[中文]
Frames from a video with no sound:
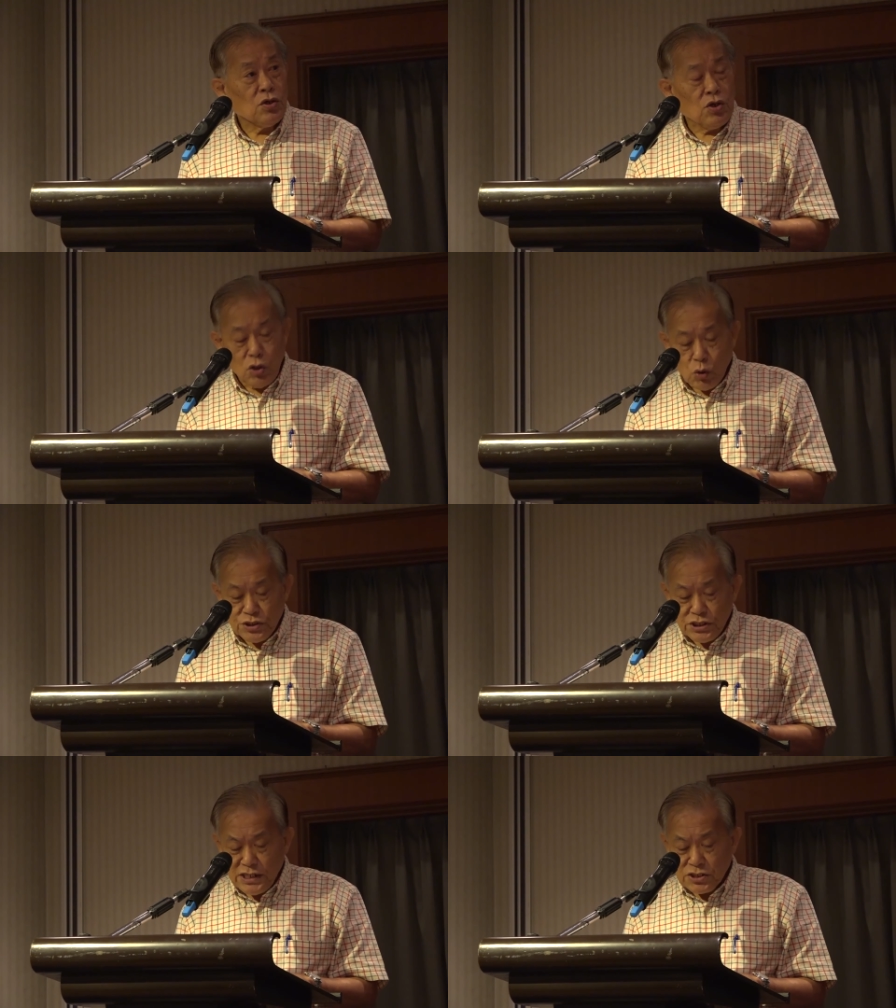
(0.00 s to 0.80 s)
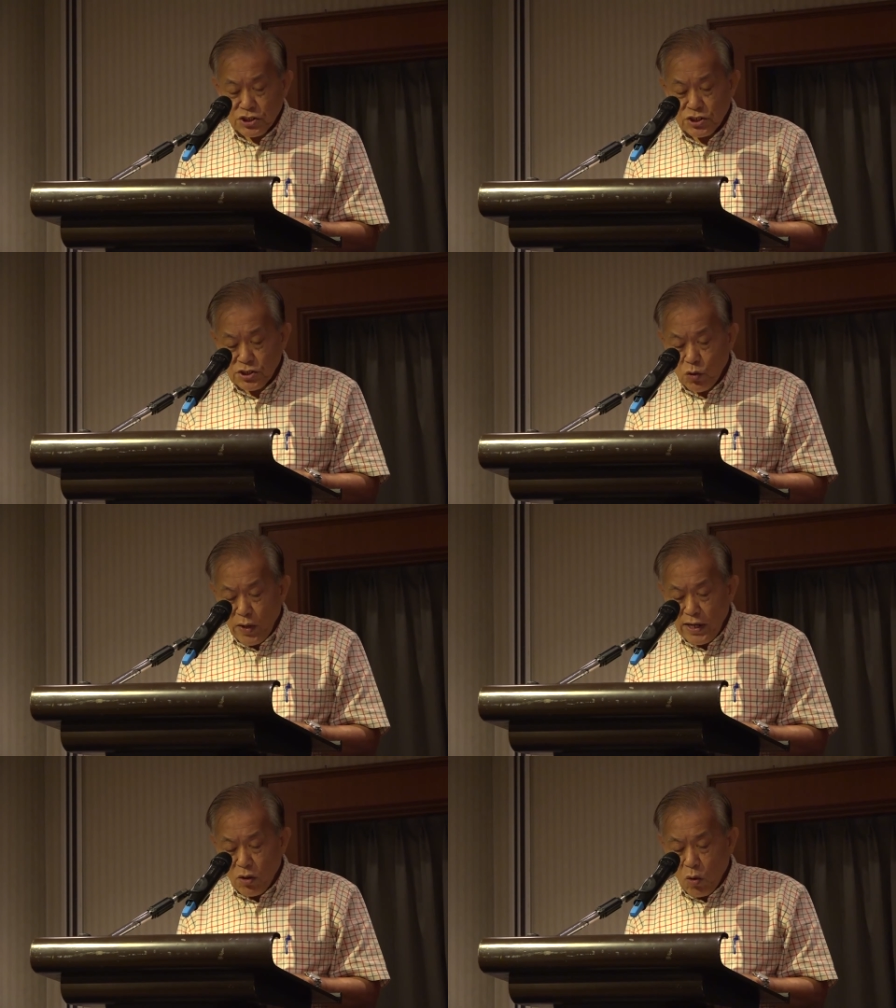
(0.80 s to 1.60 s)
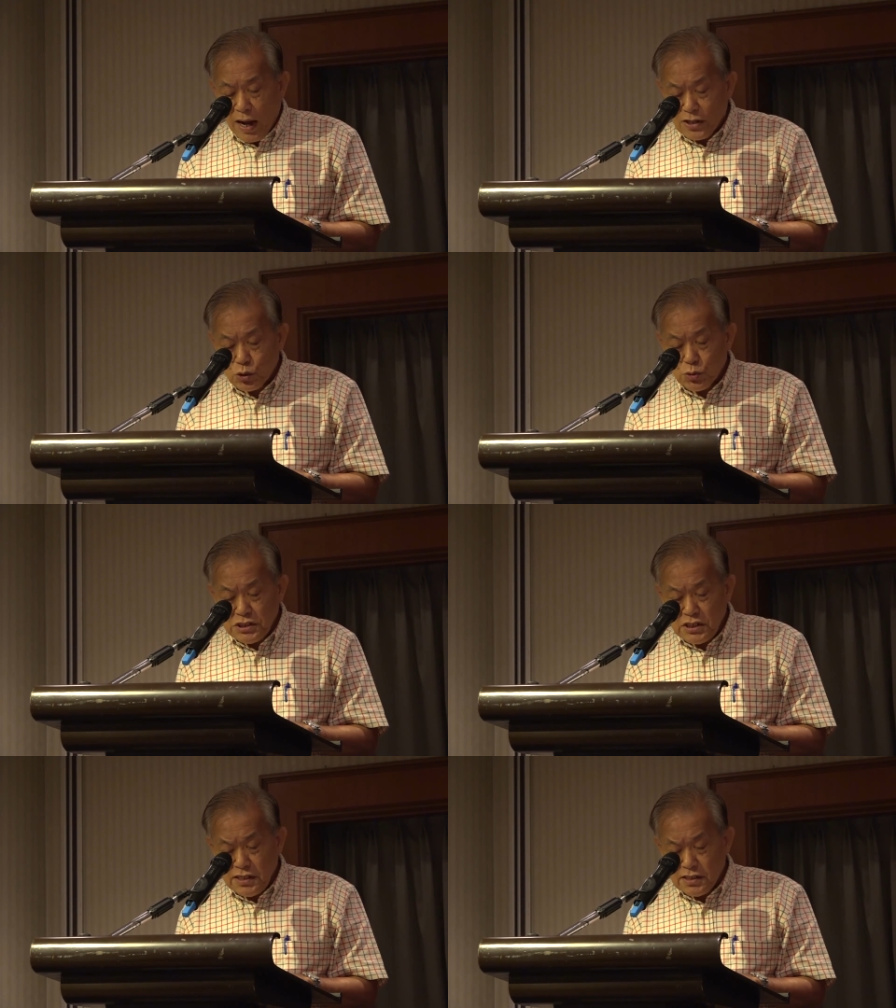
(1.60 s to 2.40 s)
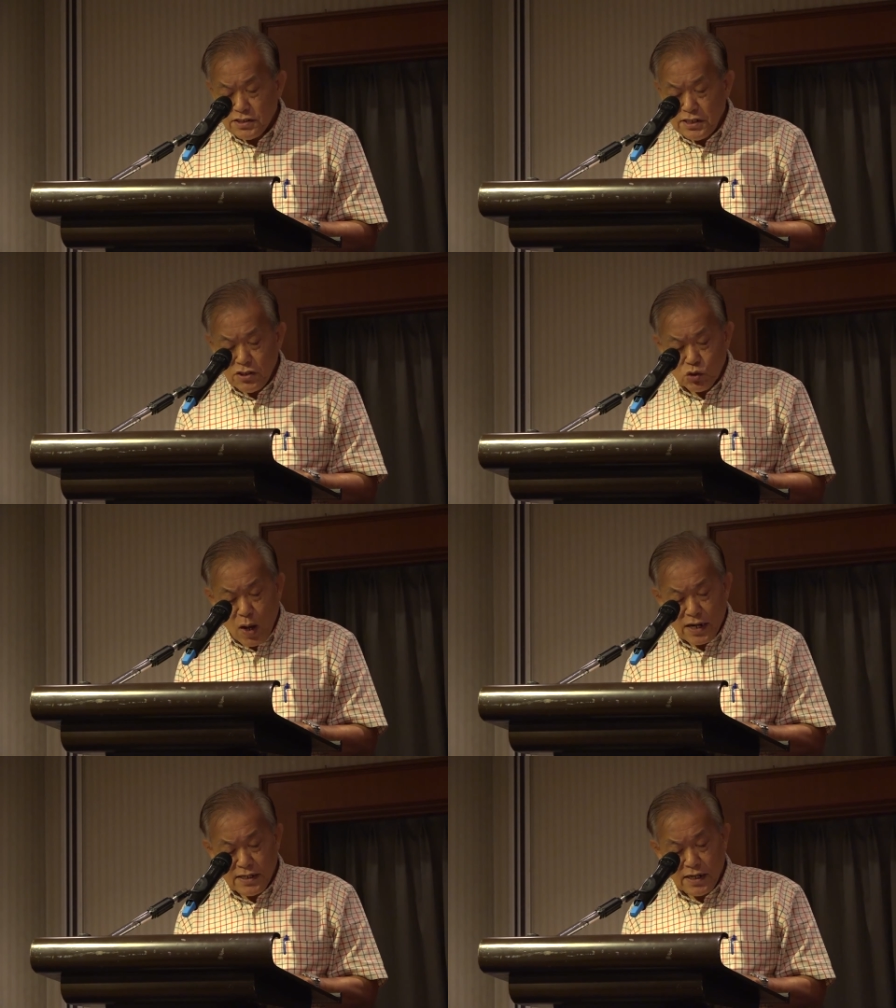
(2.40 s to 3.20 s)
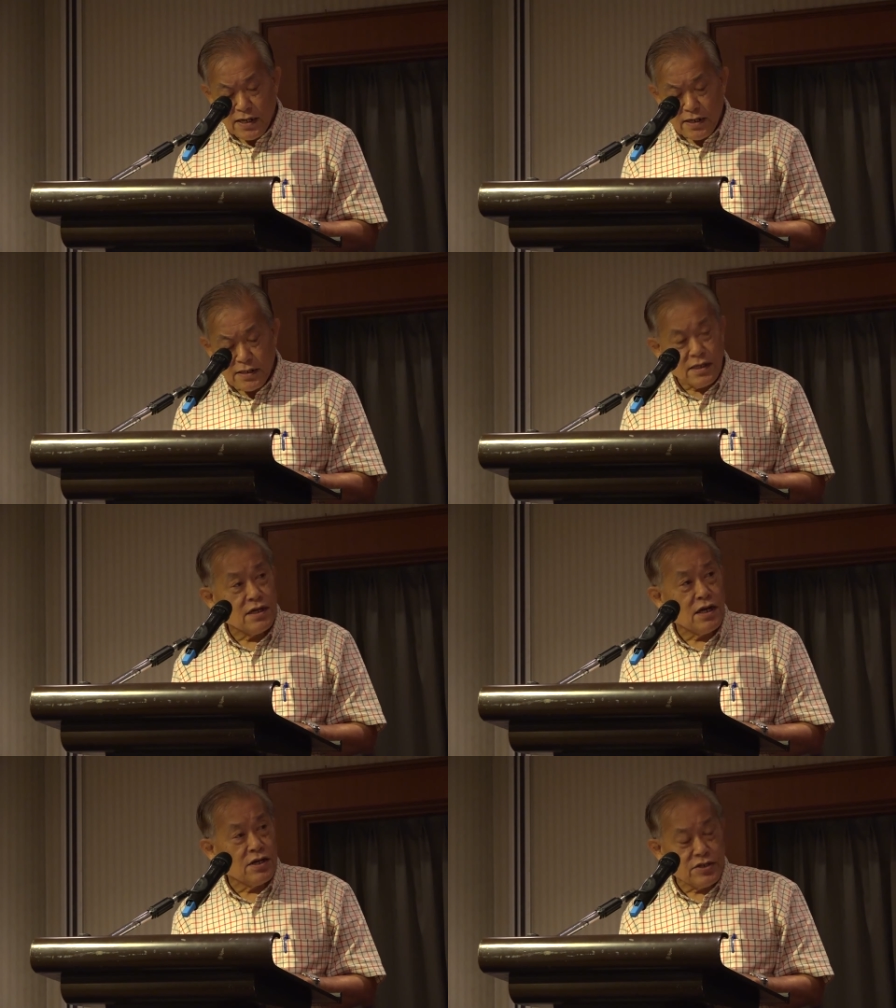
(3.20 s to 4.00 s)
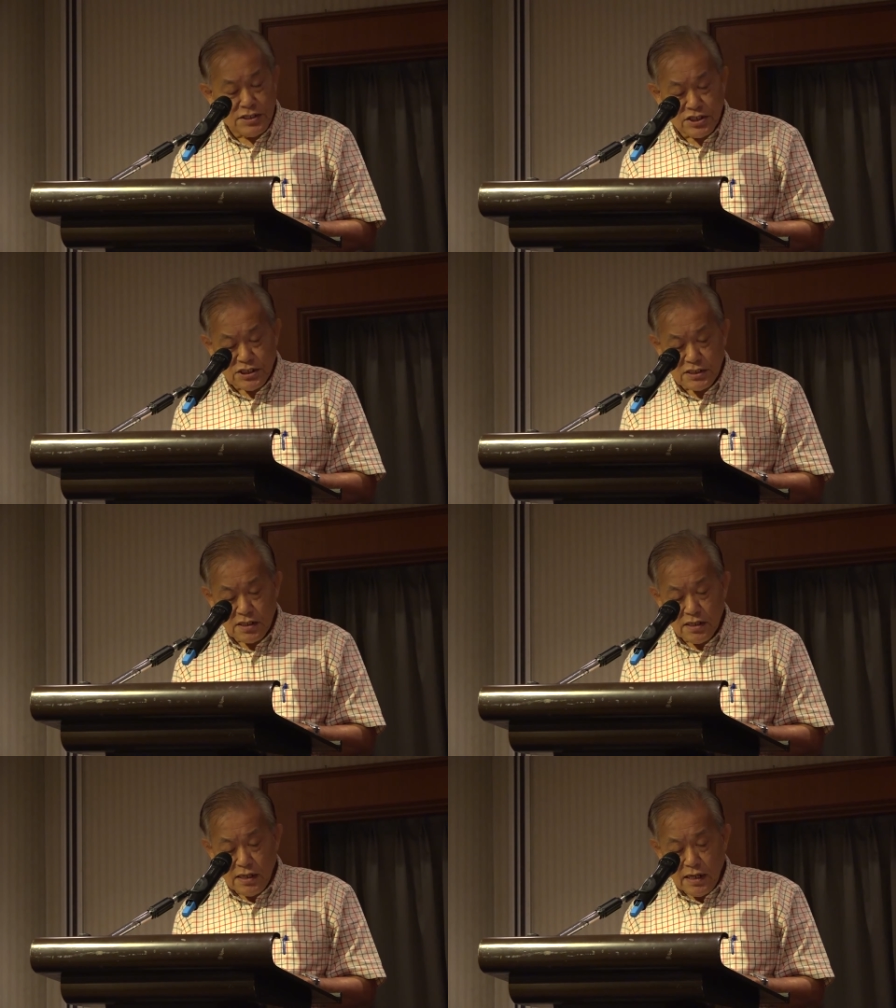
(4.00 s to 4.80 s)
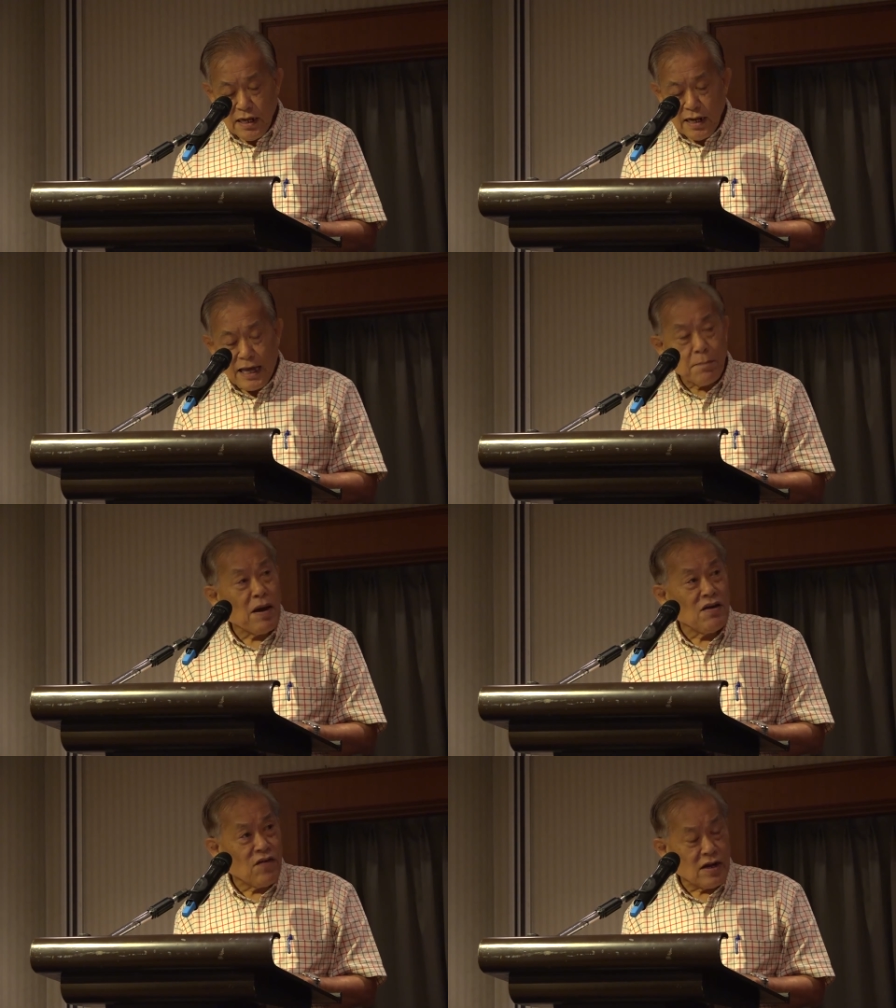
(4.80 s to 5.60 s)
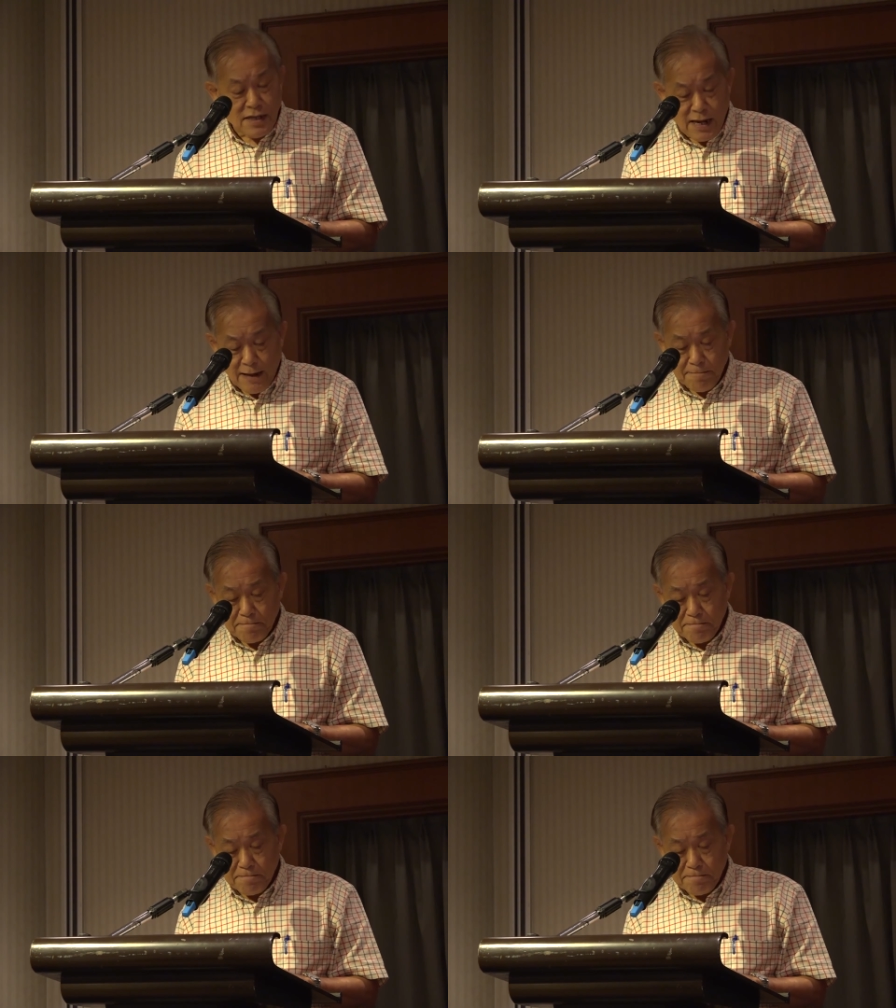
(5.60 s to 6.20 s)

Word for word: 有近十位华族青青壮的人士来拜访他，